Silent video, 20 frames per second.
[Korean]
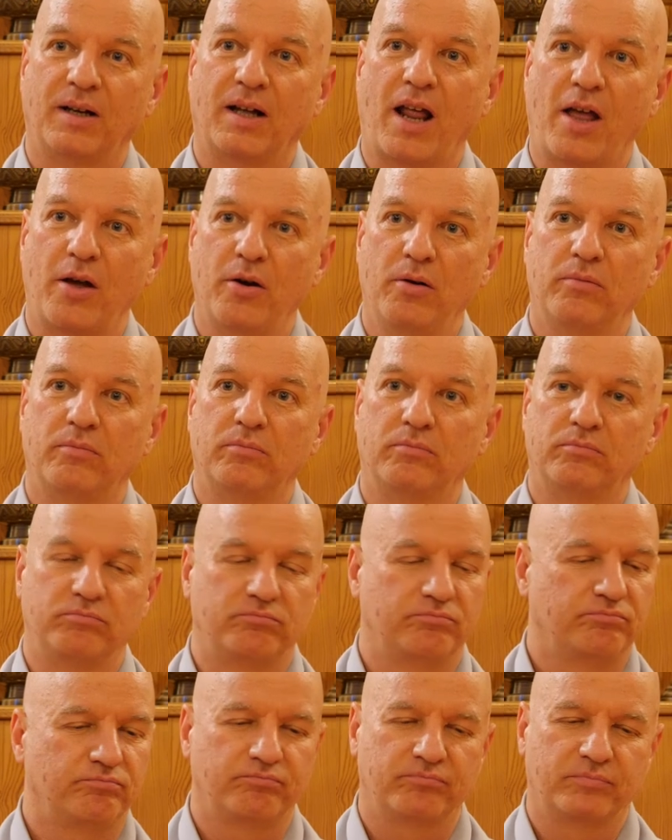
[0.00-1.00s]
좋았던 알아요?
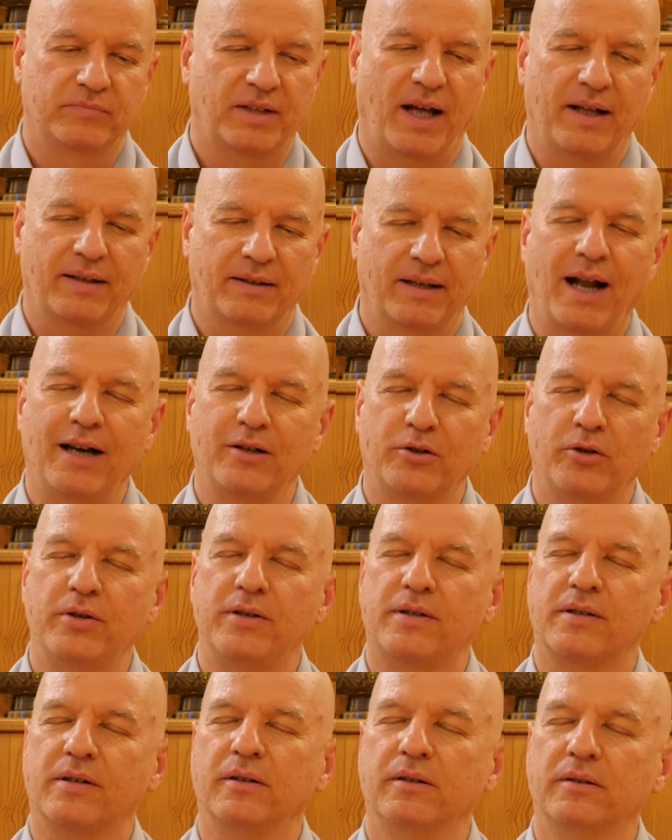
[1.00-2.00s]
기억들 다 알고
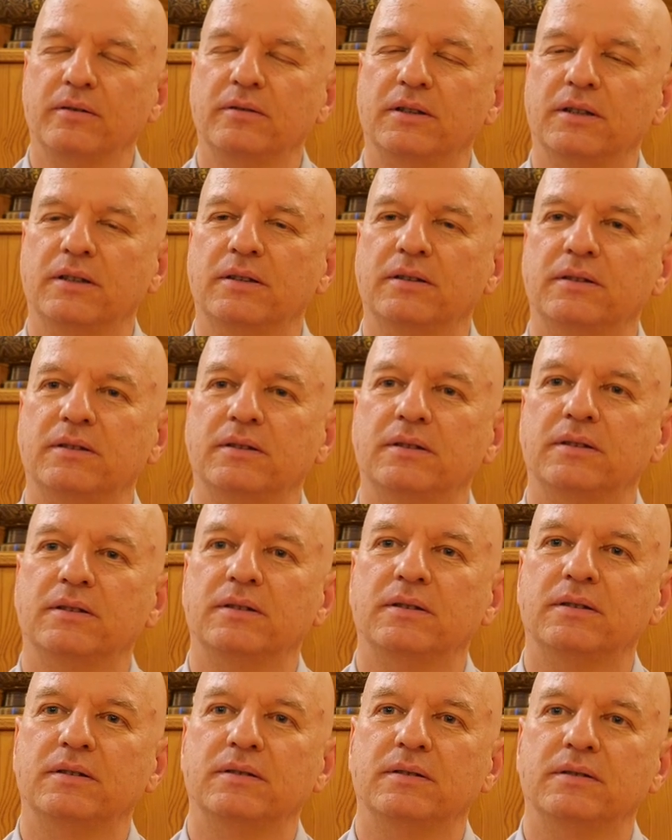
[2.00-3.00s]
있어요. 아니면
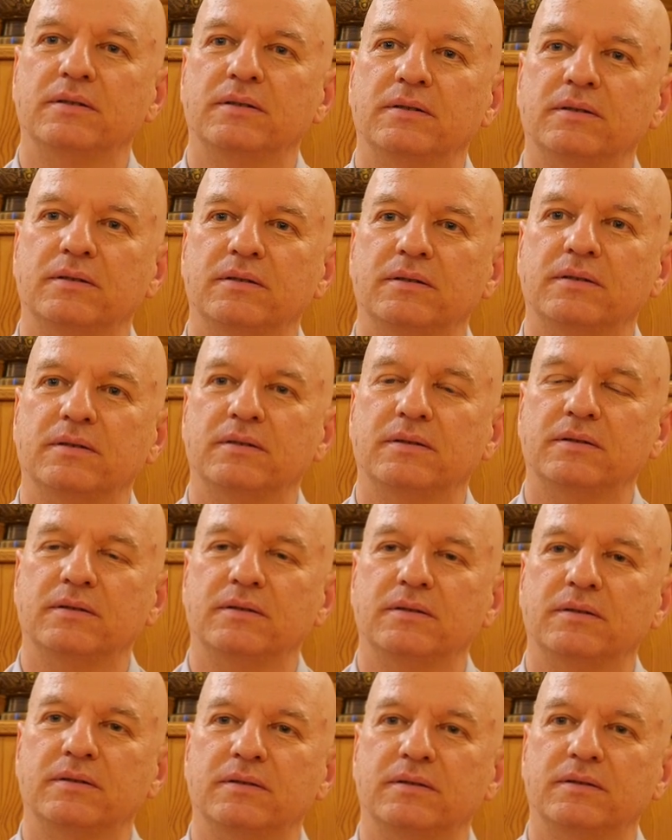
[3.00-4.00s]

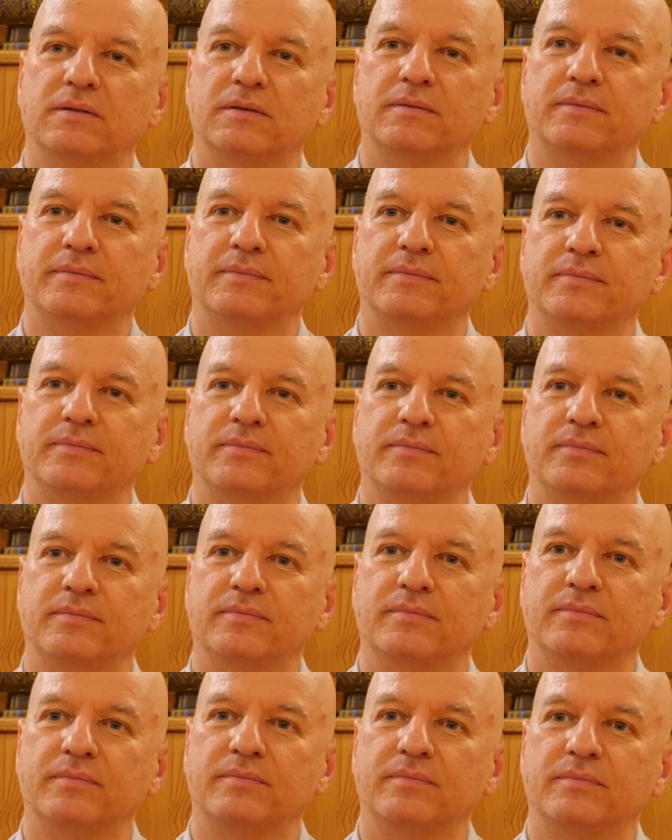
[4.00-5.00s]
제가
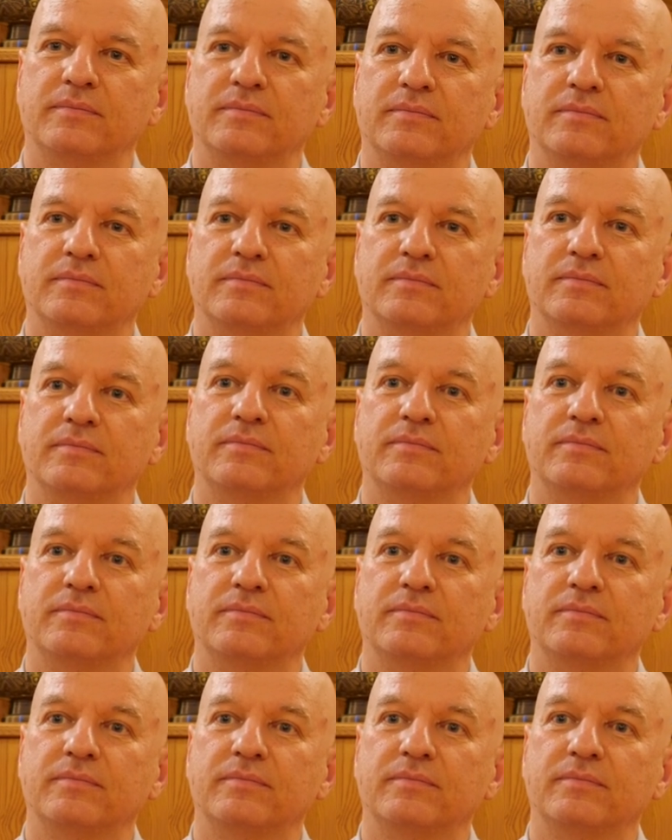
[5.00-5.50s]
잘못했던 것들.